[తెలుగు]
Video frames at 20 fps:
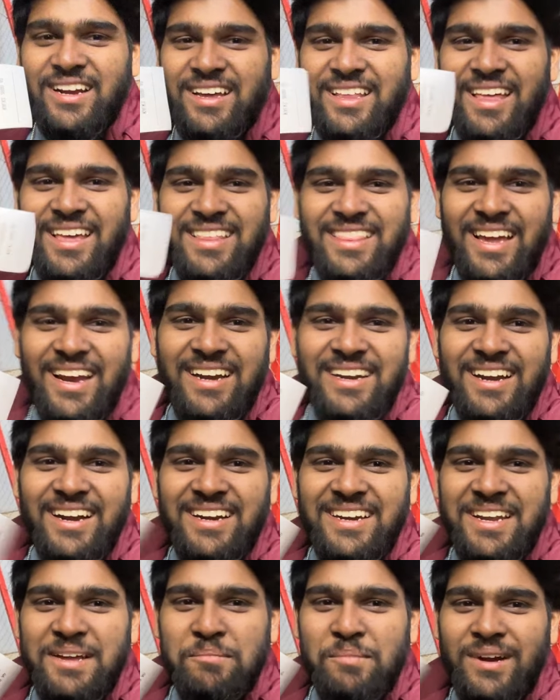కదా
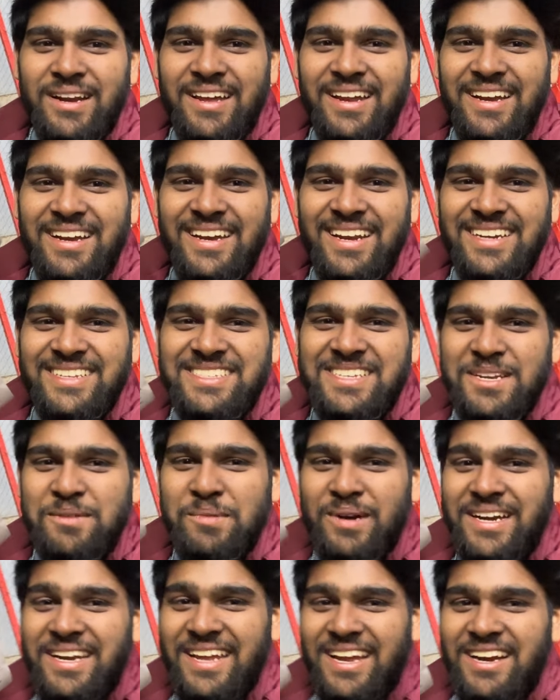ఇదేంటంటే మన ఇండియన్
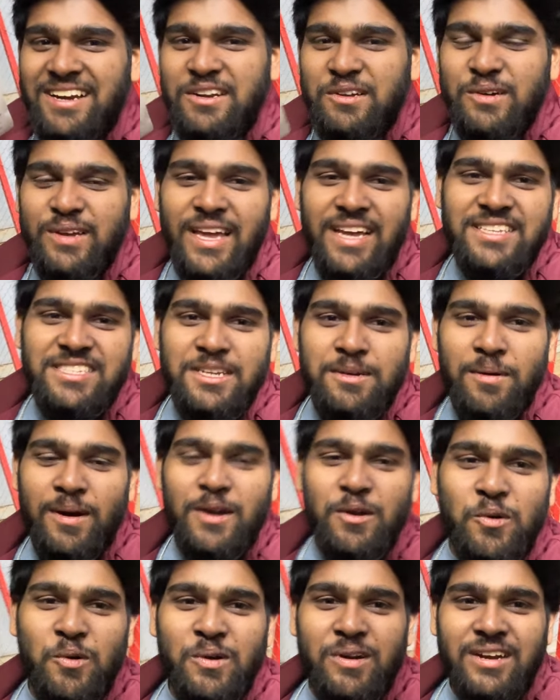సినిమా టికెట్ ఏ సినిమా
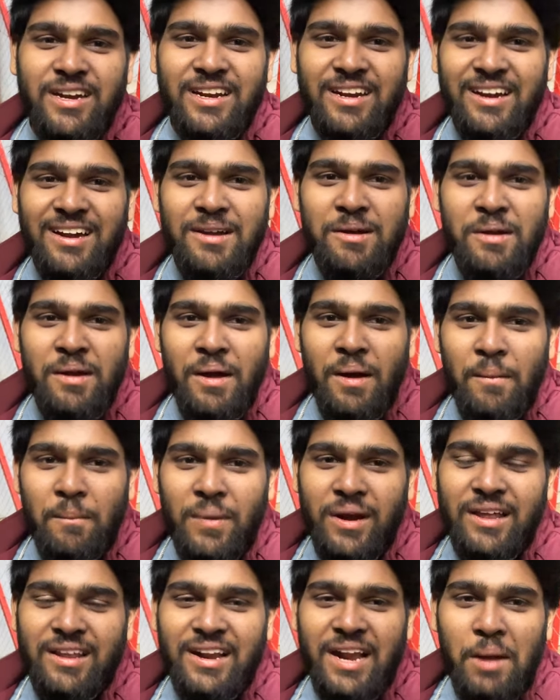అనుకుంటున్నారా
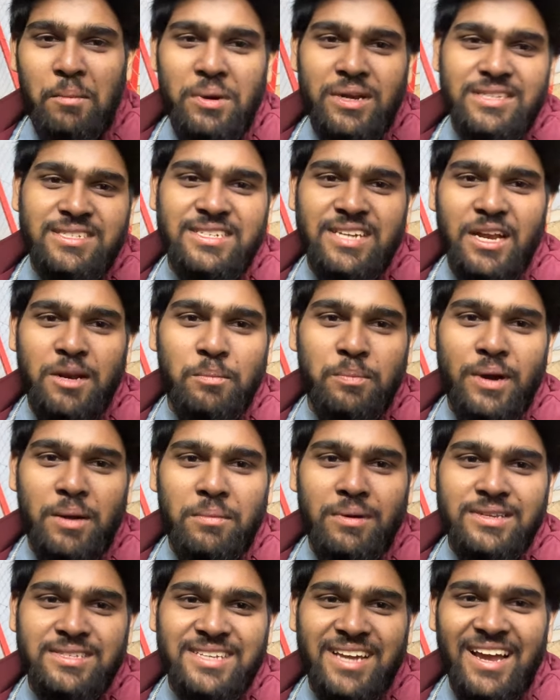మన రెబల్ స్టార్
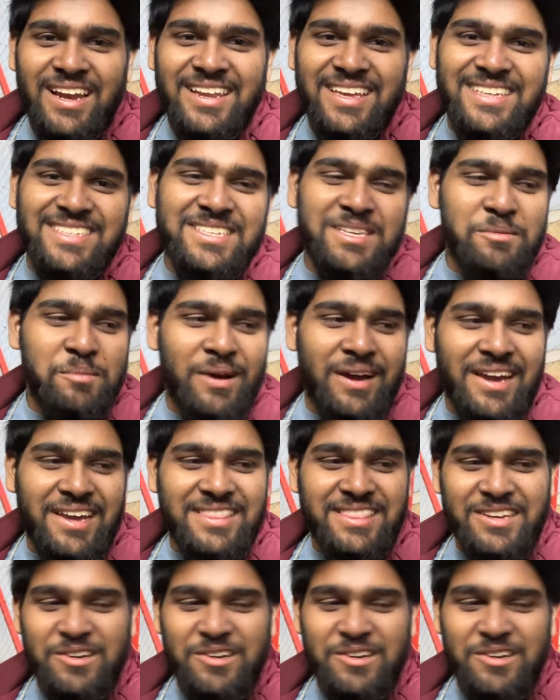ప్రభాస్ కల్కి సినిమాకి అయితే